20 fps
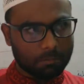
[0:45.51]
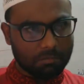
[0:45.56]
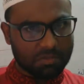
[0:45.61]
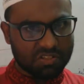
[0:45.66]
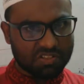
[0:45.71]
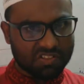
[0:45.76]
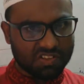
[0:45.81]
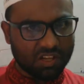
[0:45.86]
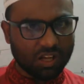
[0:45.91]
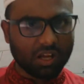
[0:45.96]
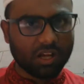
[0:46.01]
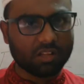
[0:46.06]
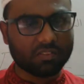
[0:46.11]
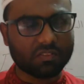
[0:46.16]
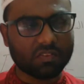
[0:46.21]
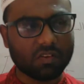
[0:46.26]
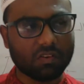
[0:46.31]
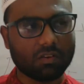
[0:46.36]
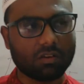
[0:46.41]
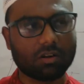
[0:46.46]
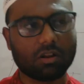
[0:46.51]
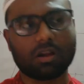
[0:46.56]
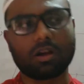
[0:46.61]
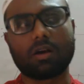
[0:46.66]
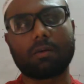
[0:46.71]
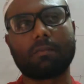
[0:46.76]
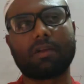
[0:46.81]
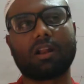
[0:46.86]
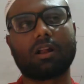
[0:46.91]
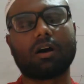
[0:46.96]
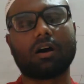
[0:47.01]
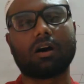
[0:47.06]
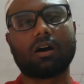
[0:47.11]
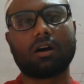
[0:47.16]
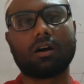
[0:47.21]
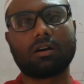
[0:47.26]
بصحة كاملة